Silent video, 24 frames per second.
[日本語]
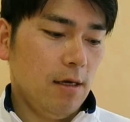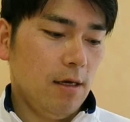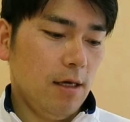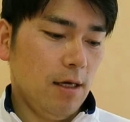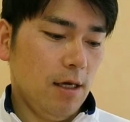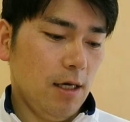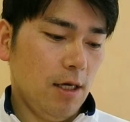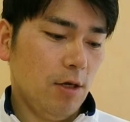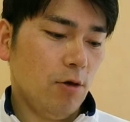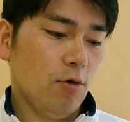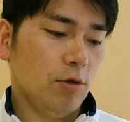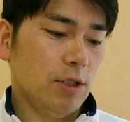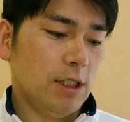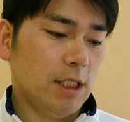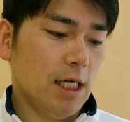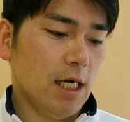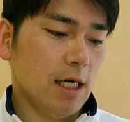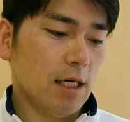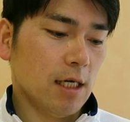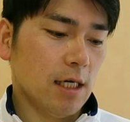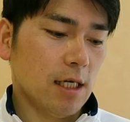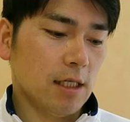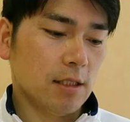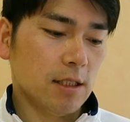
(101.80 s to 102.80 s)
営業時
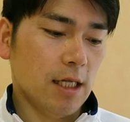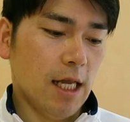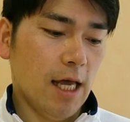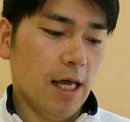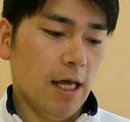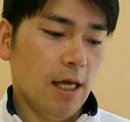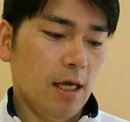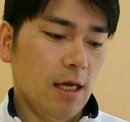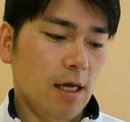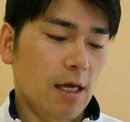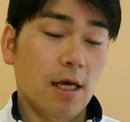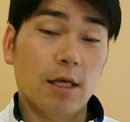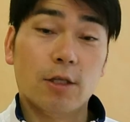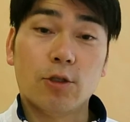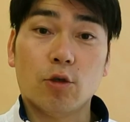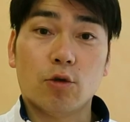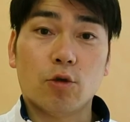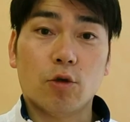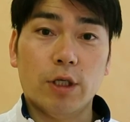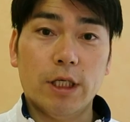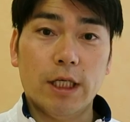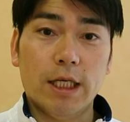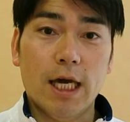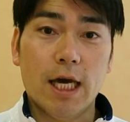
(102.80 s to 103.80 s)
間がですね、えちょっ
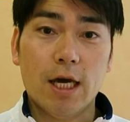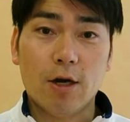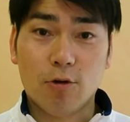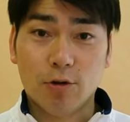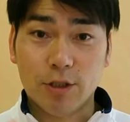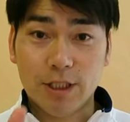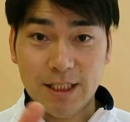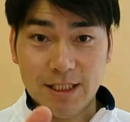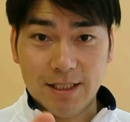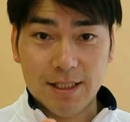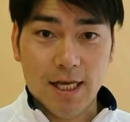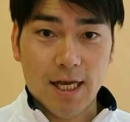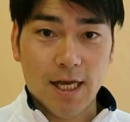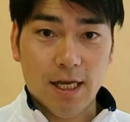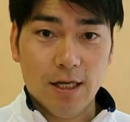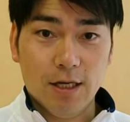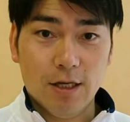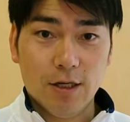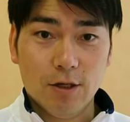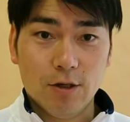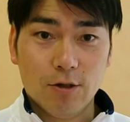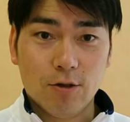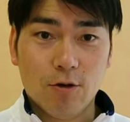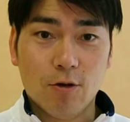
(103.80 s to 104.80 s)
とややこしいんで
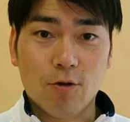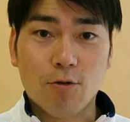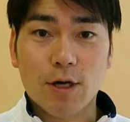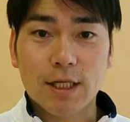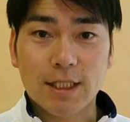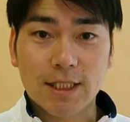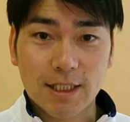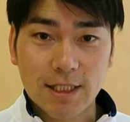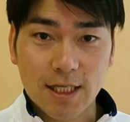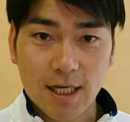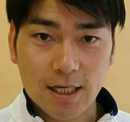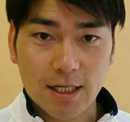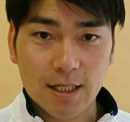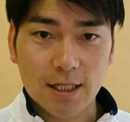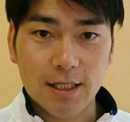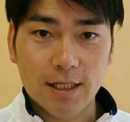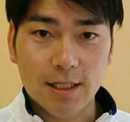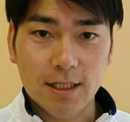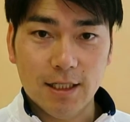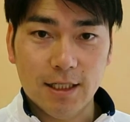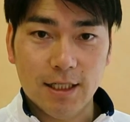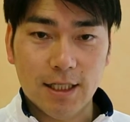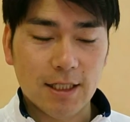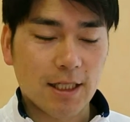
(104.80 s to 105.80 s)
ここはしっかり
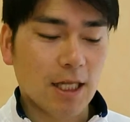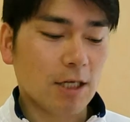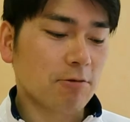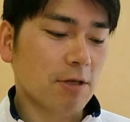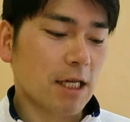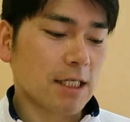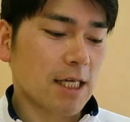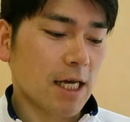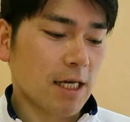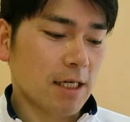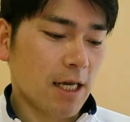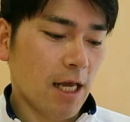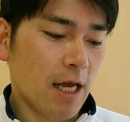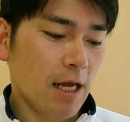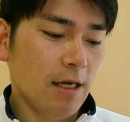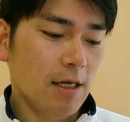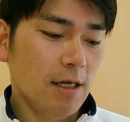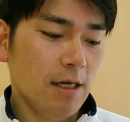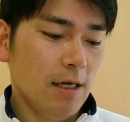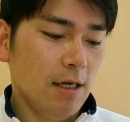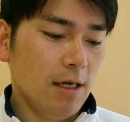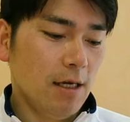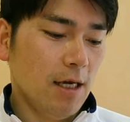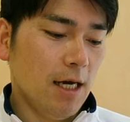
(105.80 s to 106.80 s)
聞いてくださいね
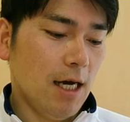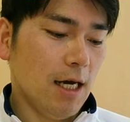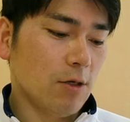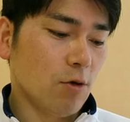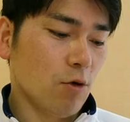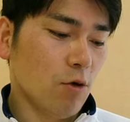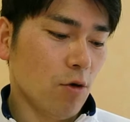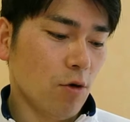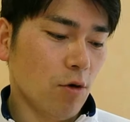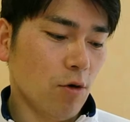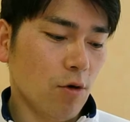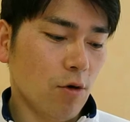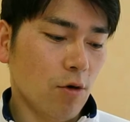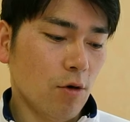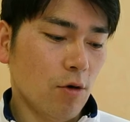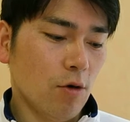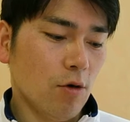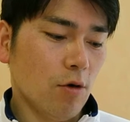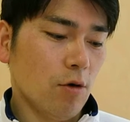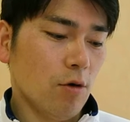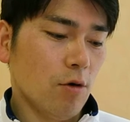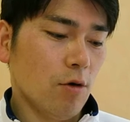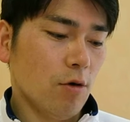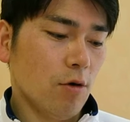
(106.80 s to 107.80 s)
あ
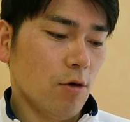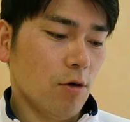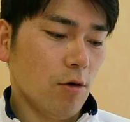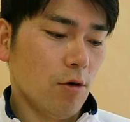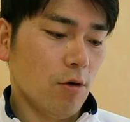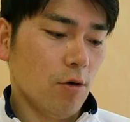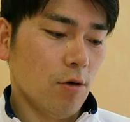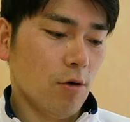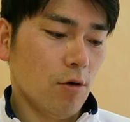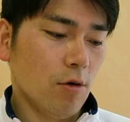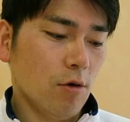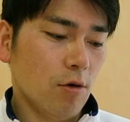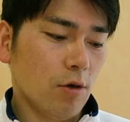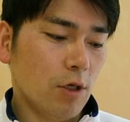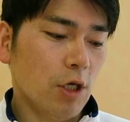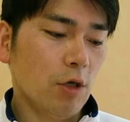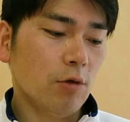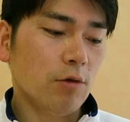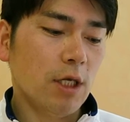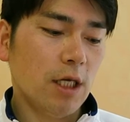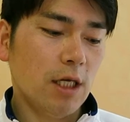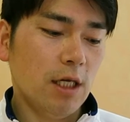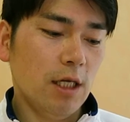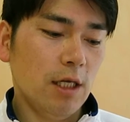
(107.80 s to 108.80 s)
のー、基
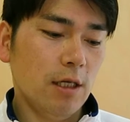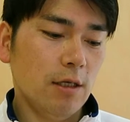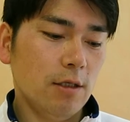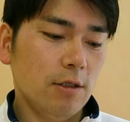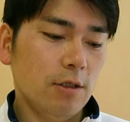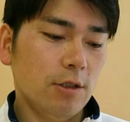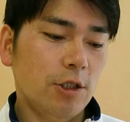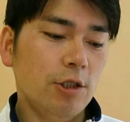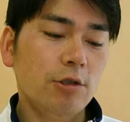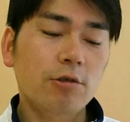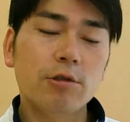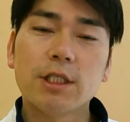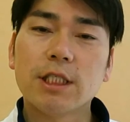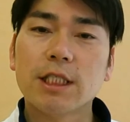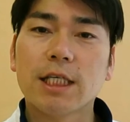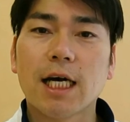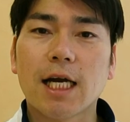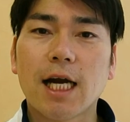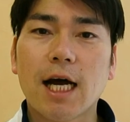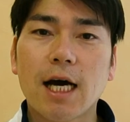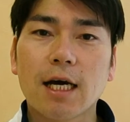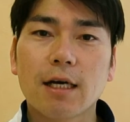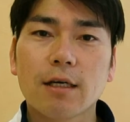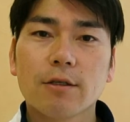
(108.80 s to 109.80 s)
本的に10時
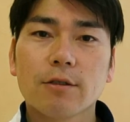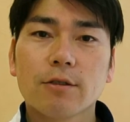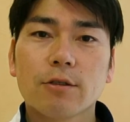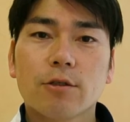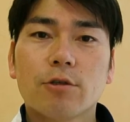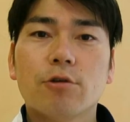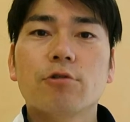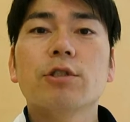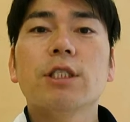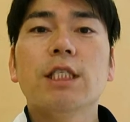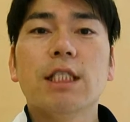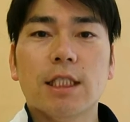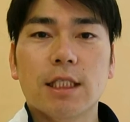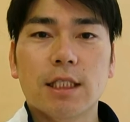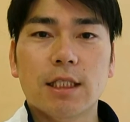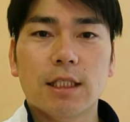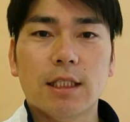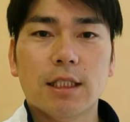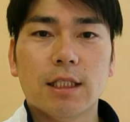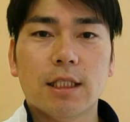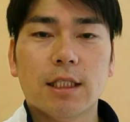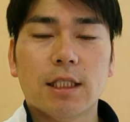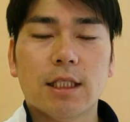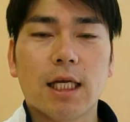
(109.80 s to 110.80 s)
から9時っ
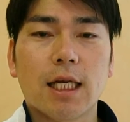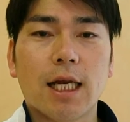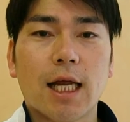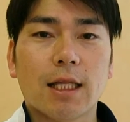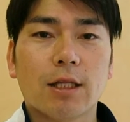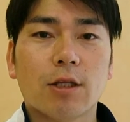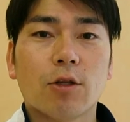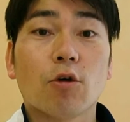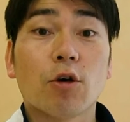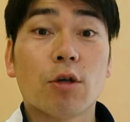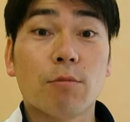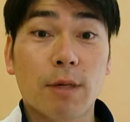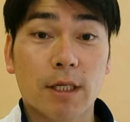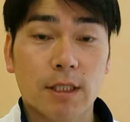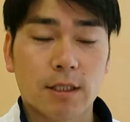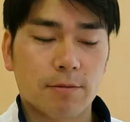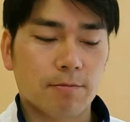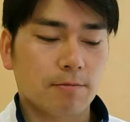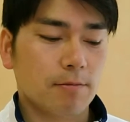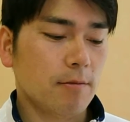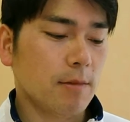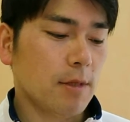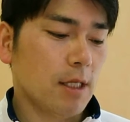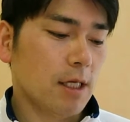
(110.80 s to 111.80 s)
てなっております